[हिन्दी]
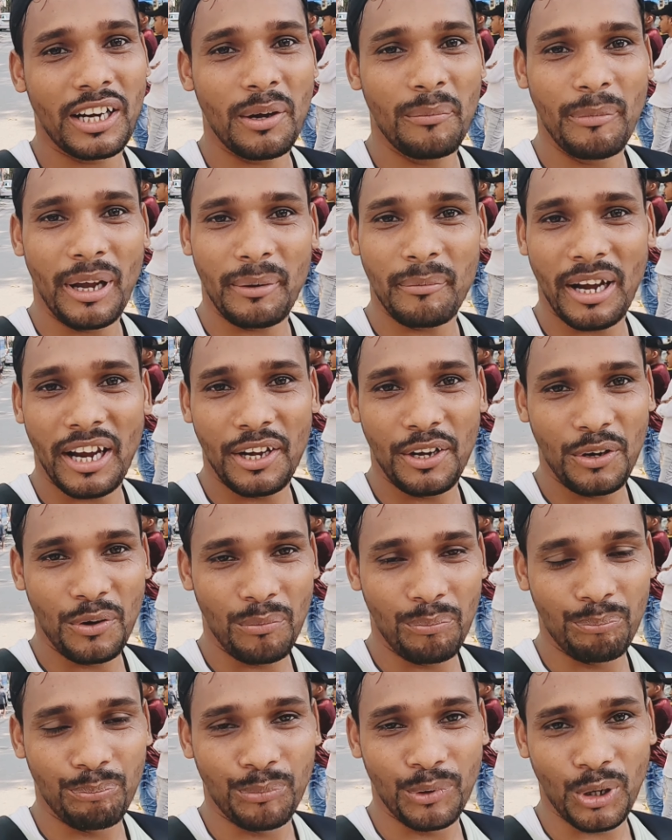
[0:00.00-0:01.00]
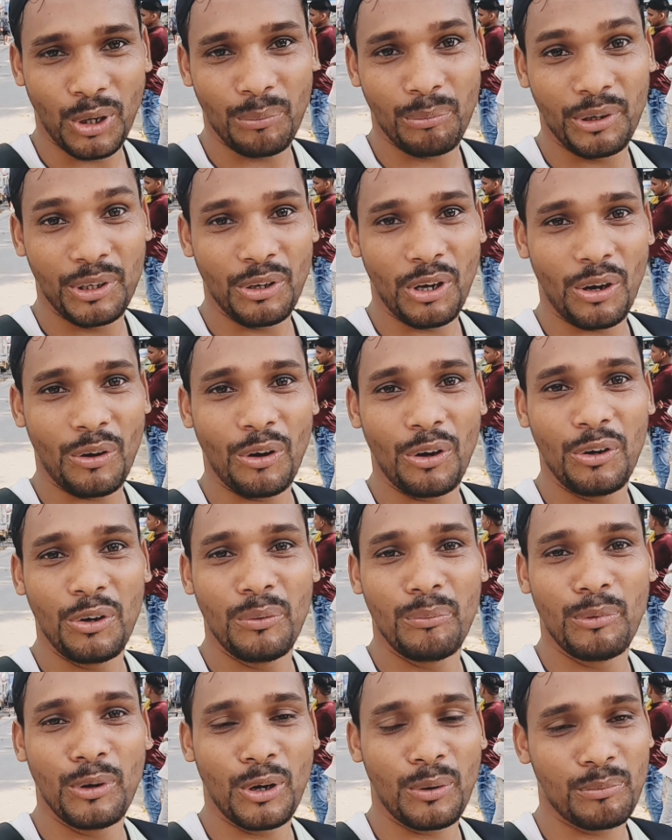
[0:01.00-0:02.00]
वेलकम बैक माय न्यू ब्लॉग वीडियो को
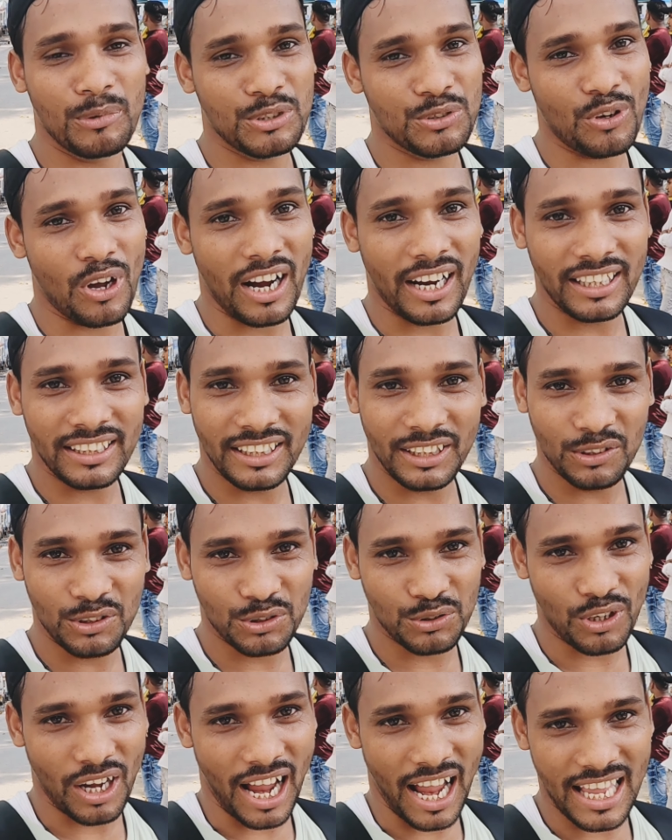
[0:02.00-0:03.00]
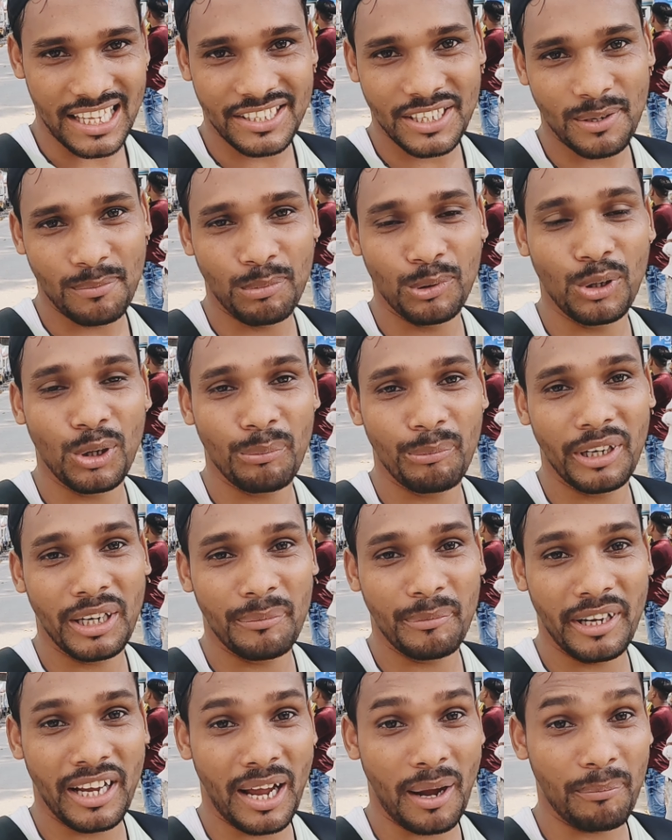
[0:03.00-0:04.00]
न्यू ब्लॉग में स्वागत है दोस्तों आज की ब्लॉग में
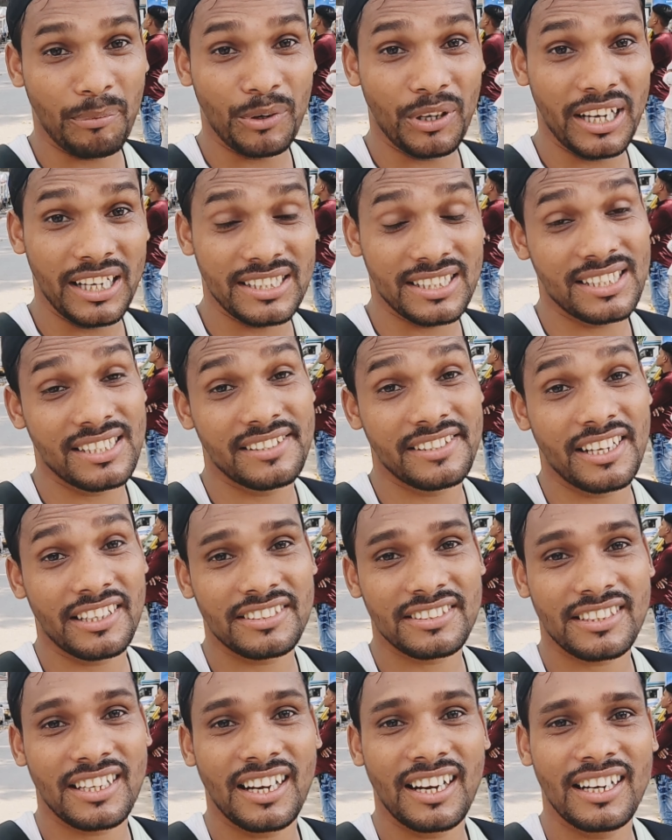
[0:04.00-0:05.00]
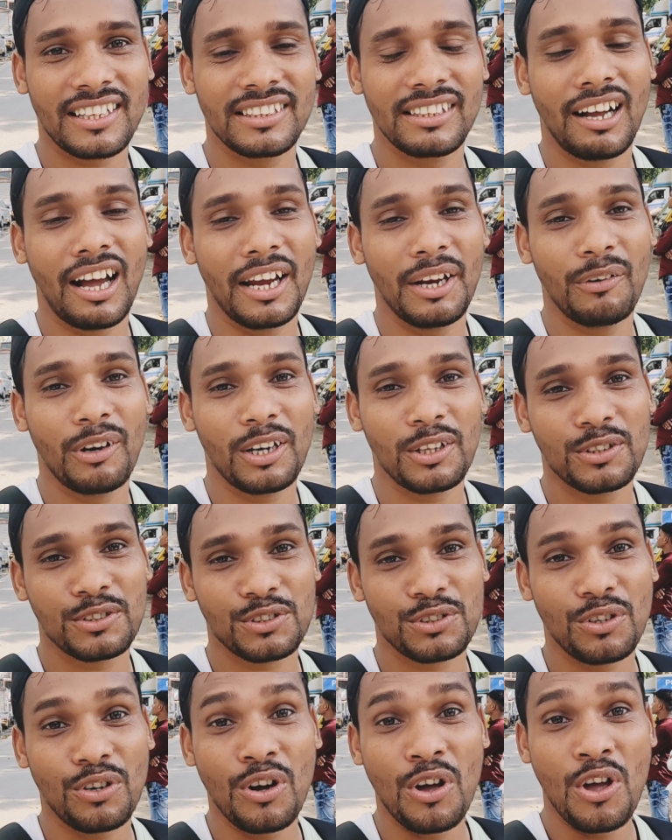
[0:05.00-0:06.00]
ना मैं आपको ऐसे शख्स का घर दिखाने वाला हूँ
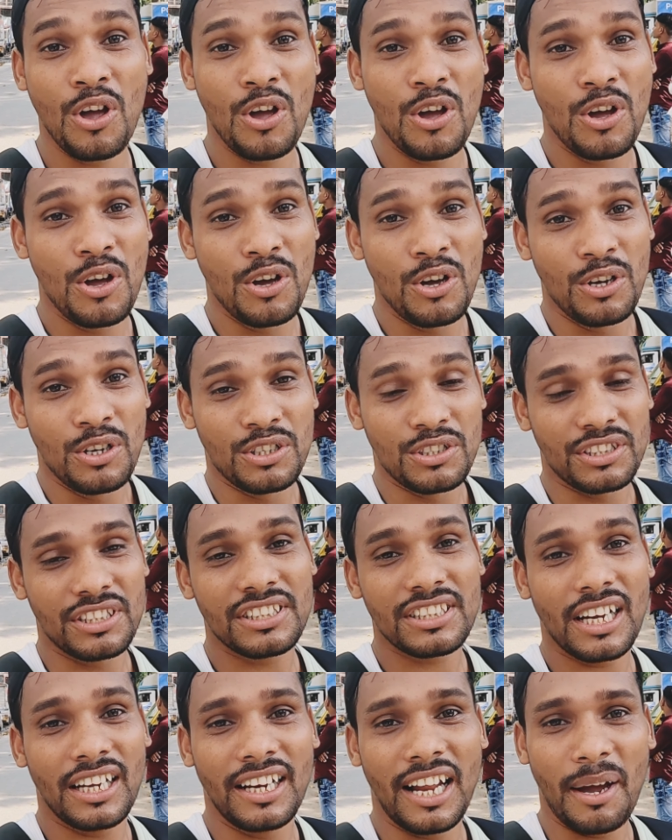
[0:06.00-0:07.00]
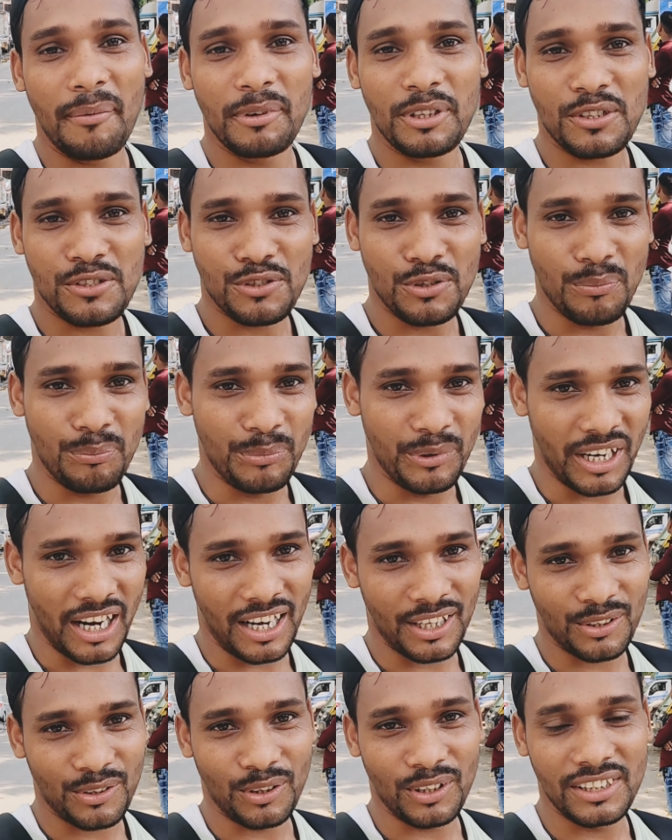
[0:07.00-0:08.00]
दोस्तों जिसका नाम है दोस्तों
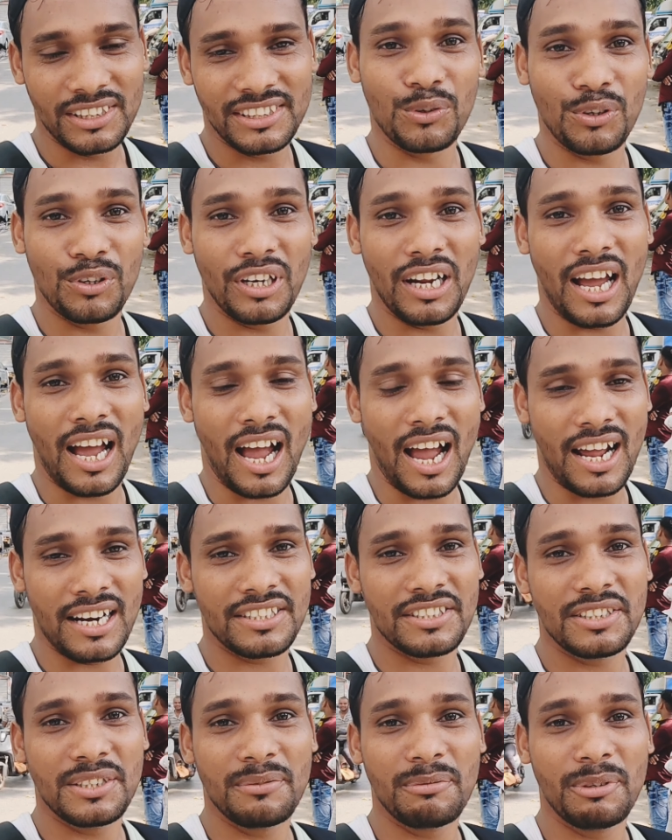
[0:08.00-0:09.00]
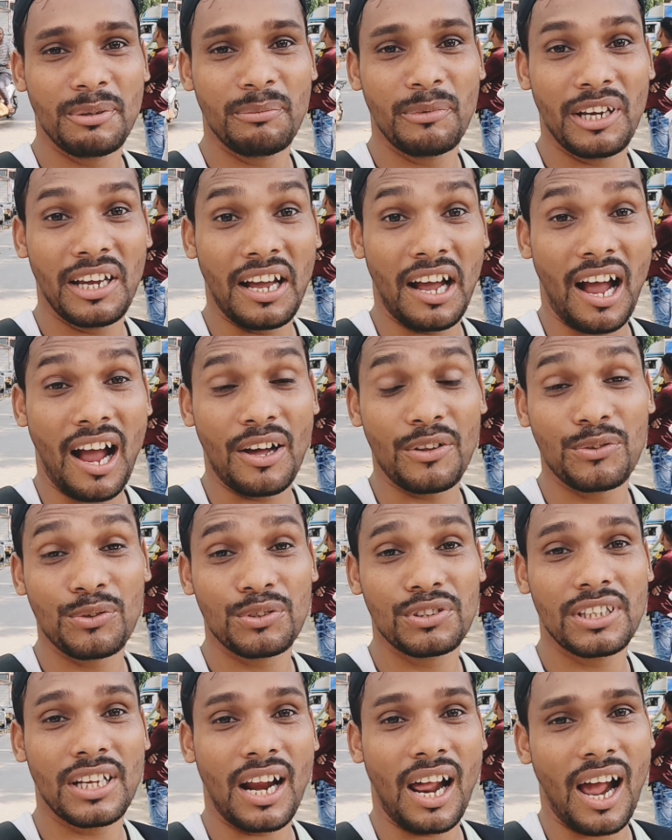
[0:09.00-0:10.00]
विराट कोहली जी उन्होंने आर में
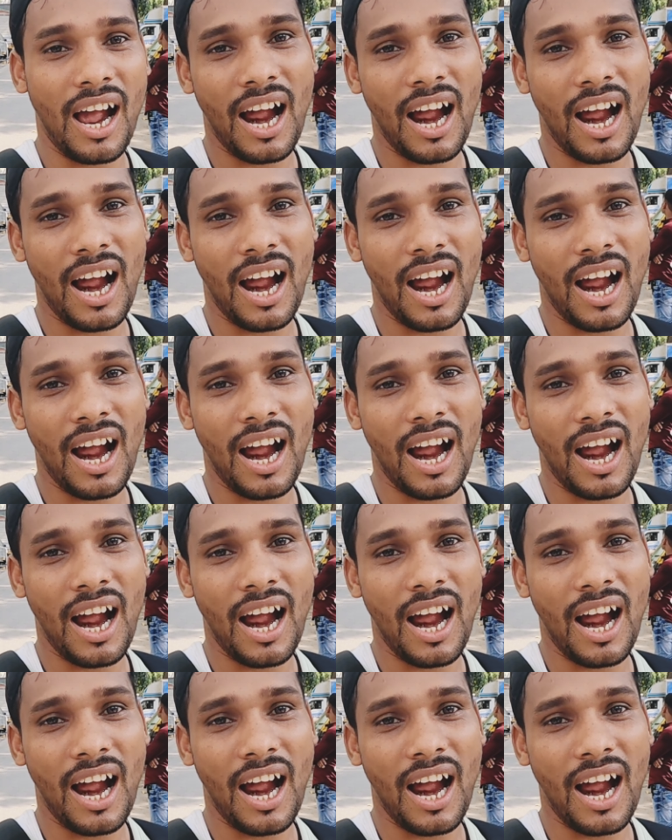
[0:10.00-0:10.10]
दो